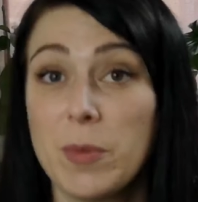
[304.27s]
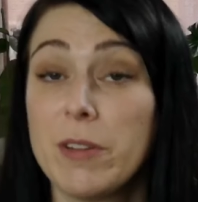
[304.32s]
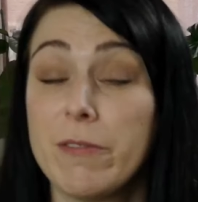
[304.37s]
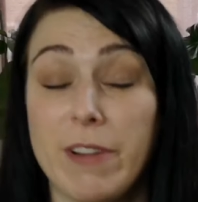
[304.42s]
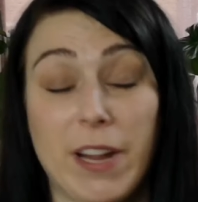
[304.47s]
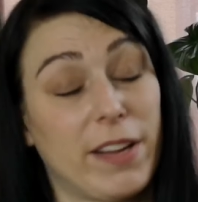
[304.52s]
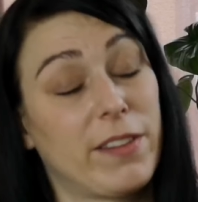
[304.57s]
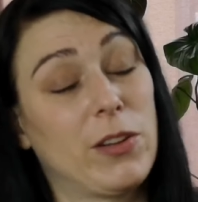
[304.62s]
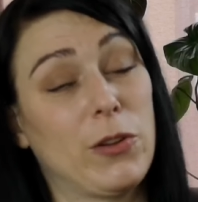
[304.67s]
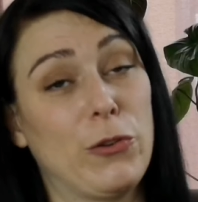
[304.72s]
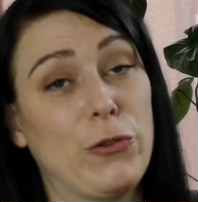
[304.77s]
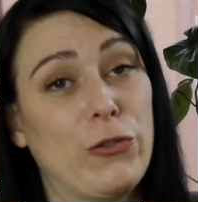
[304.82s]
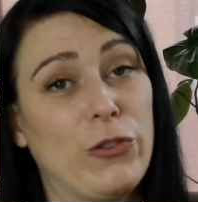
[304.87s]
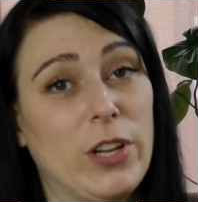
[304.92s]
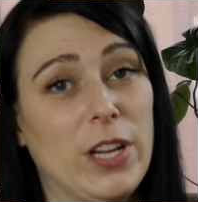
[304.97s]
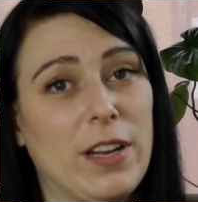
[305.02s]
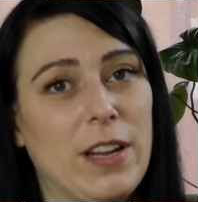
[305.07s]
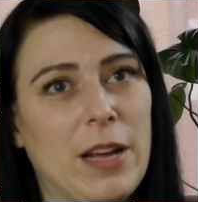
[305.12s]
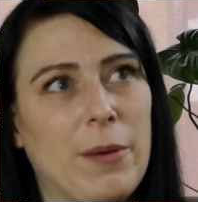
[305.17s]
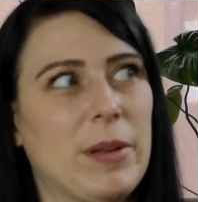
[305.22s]
im Gewächshaus
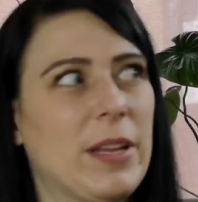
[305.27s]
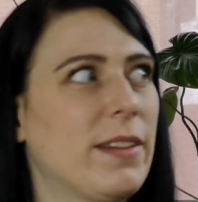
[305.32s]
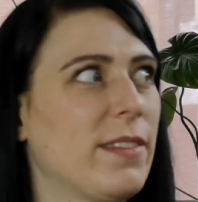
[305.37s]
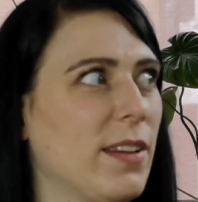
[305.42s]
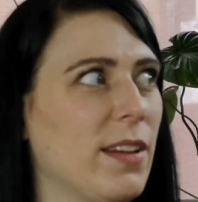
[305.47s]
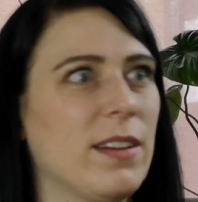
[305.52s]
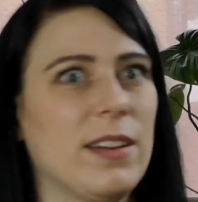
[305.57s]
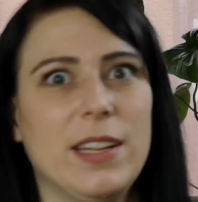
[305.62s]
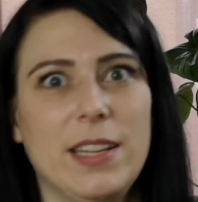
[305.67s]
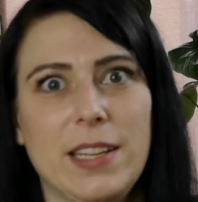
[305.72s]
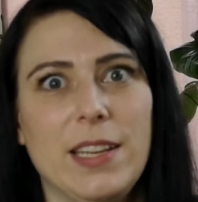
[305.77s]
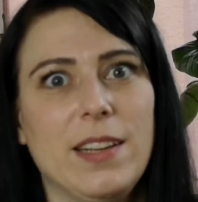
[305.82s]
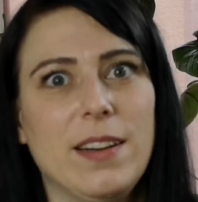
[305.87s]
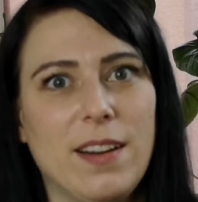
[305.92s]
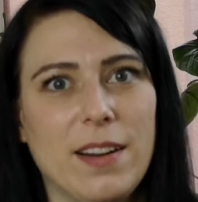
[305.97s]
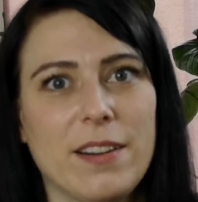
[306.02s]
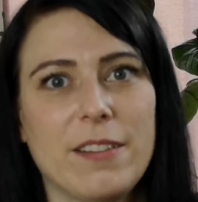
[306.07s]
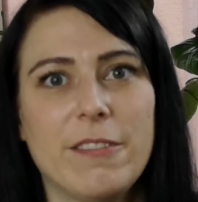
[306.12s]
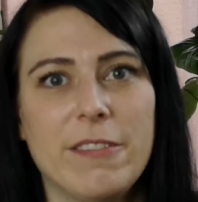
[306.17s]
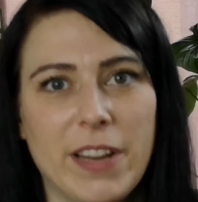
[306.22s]
stehen habe. Jetzt hat nicht
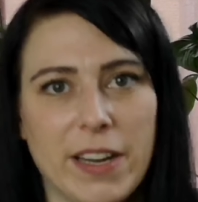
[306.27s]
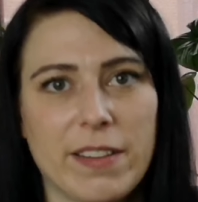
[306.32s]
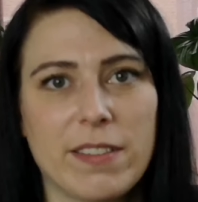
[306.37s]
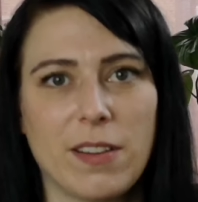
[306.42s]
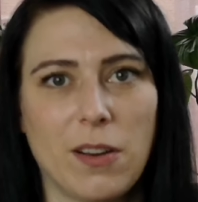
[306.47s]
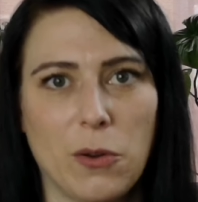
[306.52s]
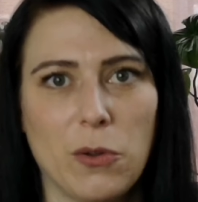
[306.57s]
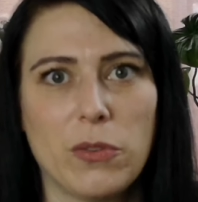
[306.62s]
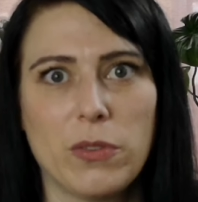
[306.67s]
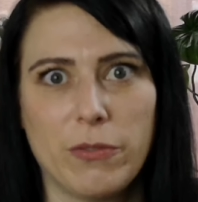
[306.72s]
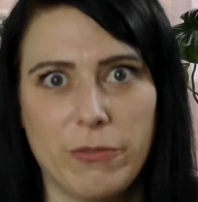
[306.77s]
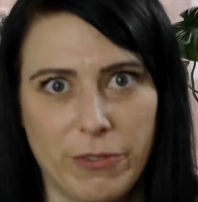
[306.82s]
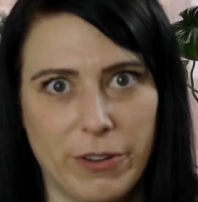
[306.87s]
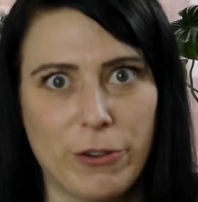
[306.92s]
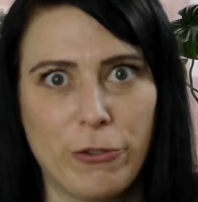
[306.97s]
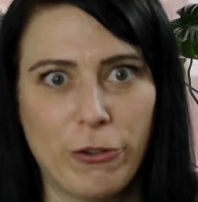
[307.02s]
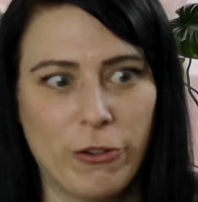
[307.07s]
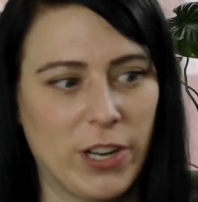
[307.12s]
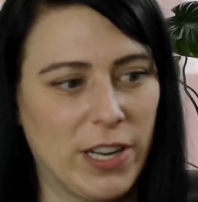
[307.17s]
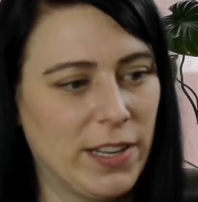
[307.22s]
jeder ein Gewächshaus,
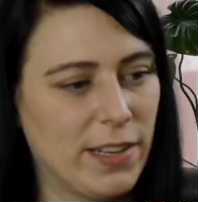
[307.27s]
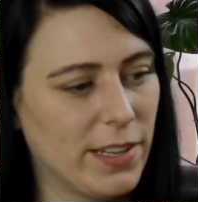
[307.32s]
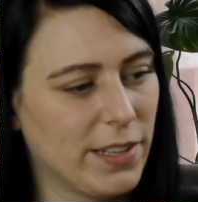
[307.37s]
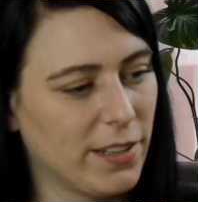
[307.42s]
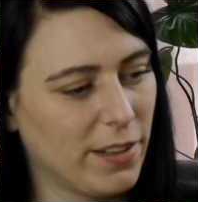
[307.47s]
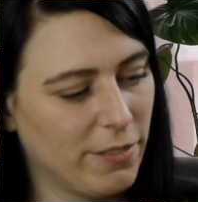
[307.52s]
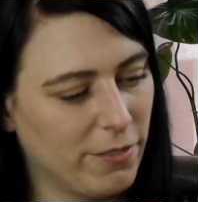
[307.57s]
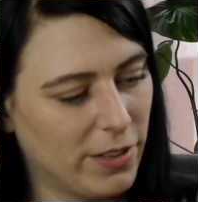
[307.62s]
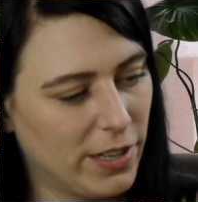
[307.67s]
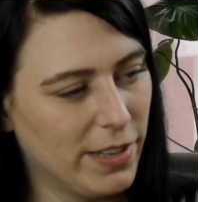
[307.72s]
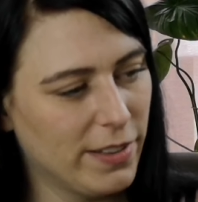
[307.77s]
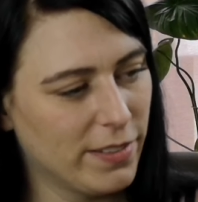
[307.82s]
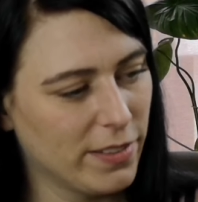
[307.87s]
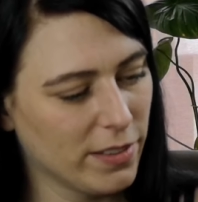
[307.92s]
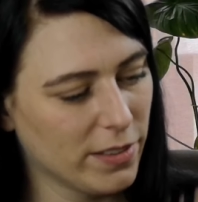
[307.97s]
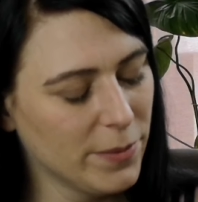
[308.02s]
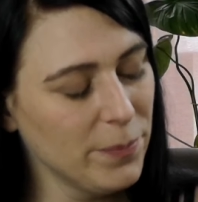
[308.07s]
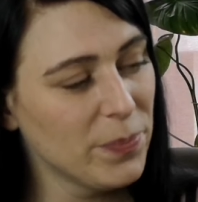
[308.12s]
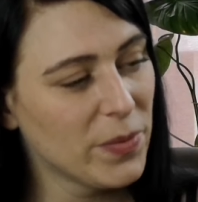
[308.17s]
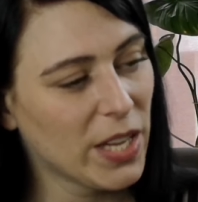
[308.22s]

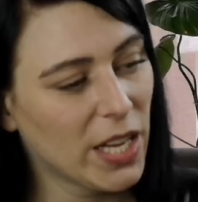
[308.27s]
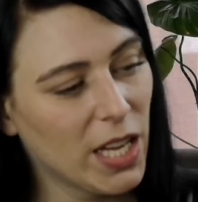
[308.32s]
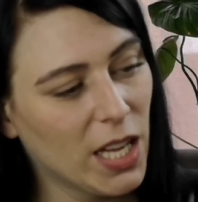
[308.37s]
verständlicherweise.